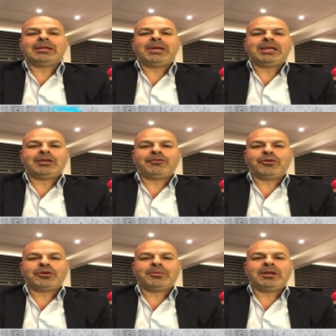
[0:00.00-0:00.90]
تبين
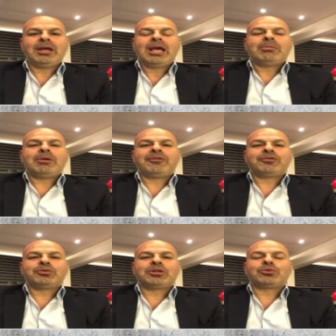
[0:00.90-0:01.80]
فورمال ما
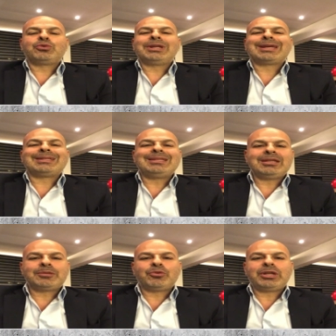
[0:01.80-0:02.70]
مفروض تكون
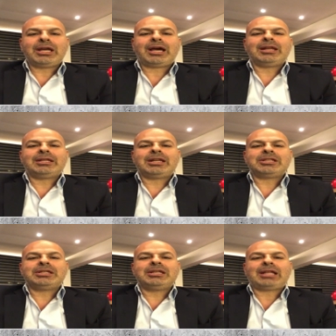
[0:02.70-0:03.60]
كثير مريحه
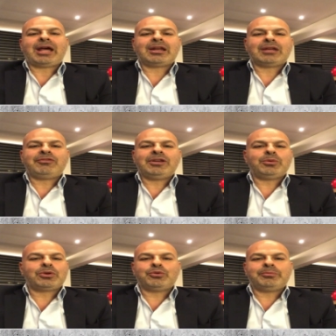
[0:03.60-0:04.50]
لدرجه يتحرك فيها
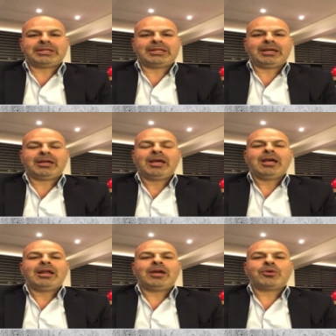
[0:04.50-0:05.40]
ويكون مرتاح
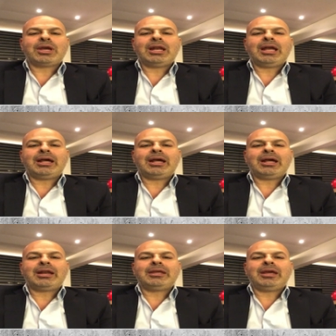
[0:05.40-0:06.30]
لانه أوكي. كل
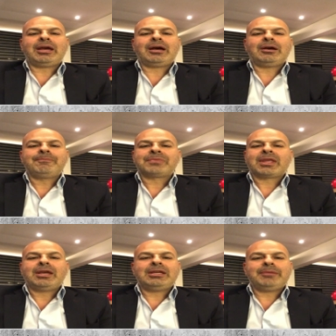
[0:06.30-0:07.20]
هالرياحه
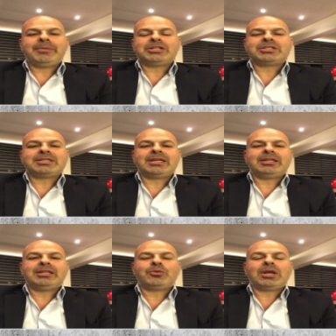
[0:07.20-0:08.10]
هي قماش
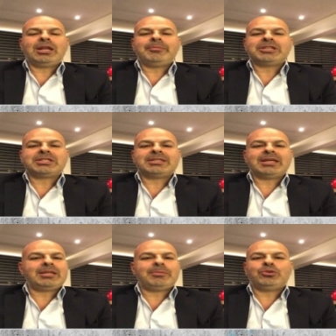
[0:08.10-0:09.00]
زياده وكل قماش
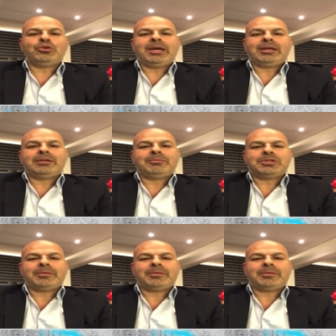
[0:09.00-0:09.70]
زياده بده يبين شي